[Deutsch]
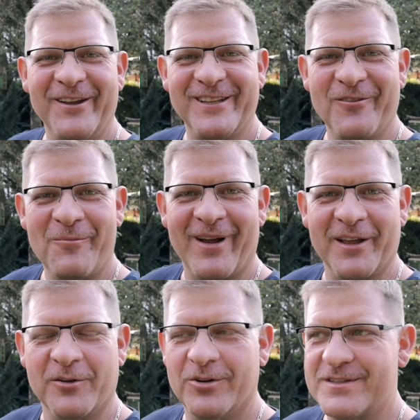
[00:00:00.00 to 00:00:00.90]
Heute nochmal
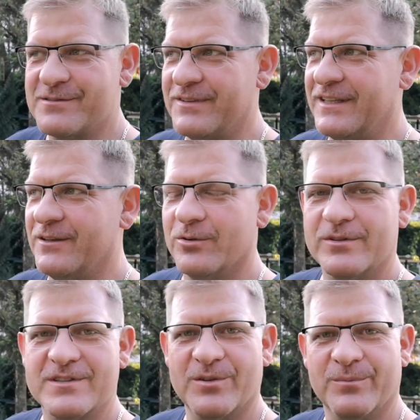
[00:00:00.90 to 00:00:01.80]
ein Kurzvideo
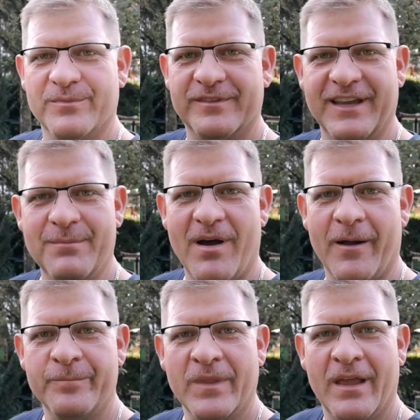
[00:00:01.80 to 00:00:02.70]
zum
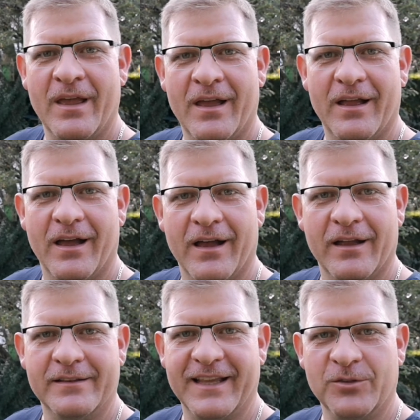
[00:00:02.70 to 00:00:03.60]
Thema äh,
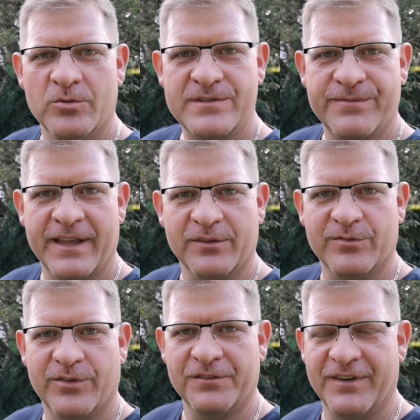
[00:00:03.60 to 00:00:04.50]
der Nutzwert
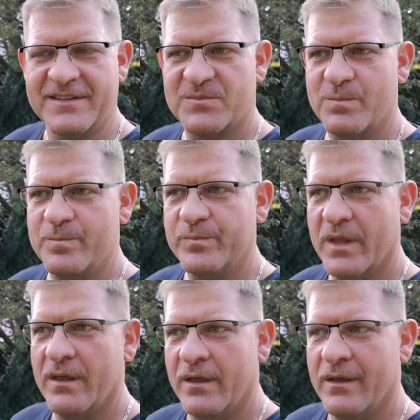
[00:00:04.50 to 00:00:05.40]
von Wespen.
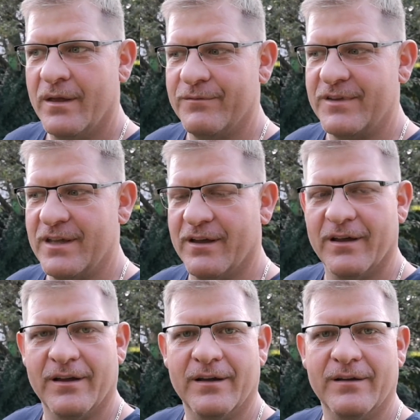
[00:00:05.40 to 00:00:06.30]

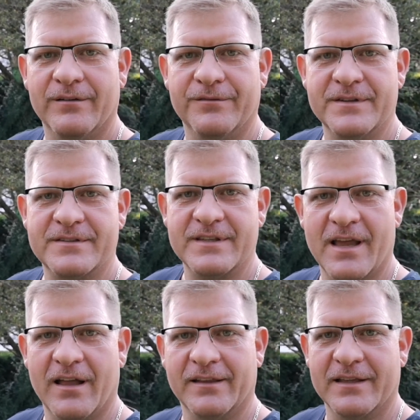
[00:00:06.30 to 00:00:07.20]
Wir wissen
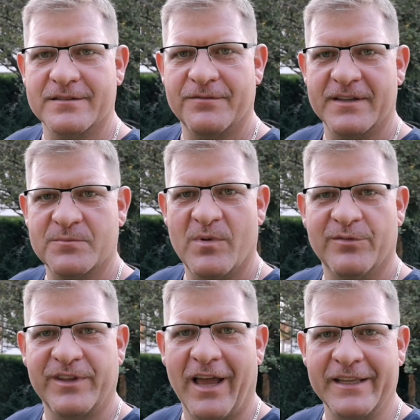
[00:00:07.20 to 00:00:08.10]
ja, dass Wespen
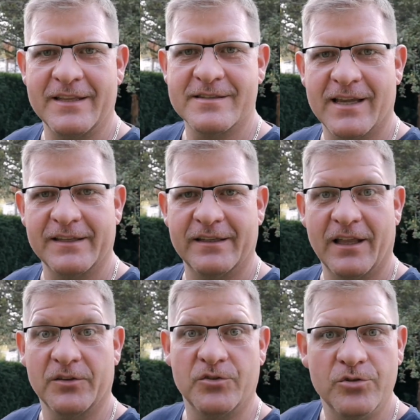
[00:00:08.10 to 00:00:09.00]
auf der einen Seite
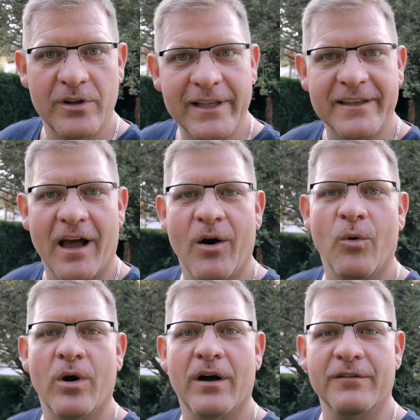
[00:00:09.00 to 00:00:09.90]
natürlich
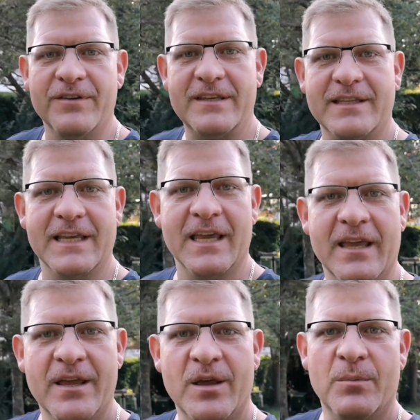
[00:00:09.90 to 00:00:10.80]
auch wichtige
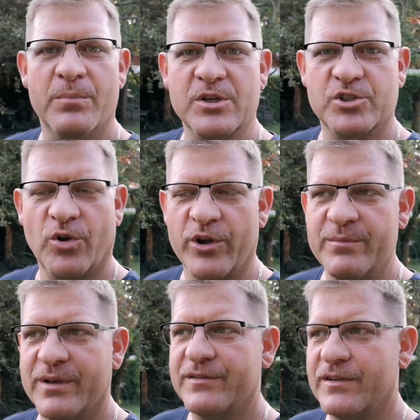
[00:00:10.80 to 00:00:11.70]

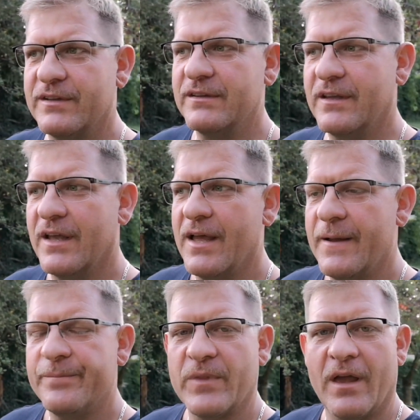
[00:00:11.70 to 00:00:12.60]
Bestäuber sind.
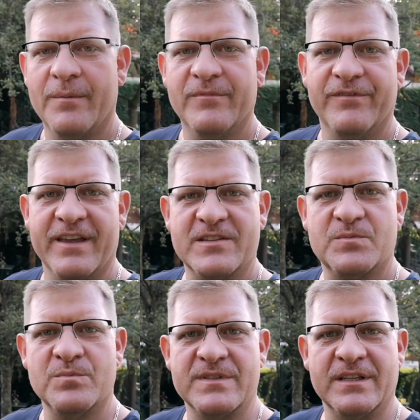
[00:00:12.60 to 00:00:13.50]
Ähm,
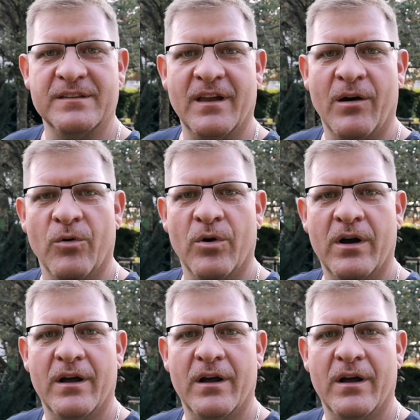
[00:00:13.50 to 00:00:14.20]
Wespen sind auch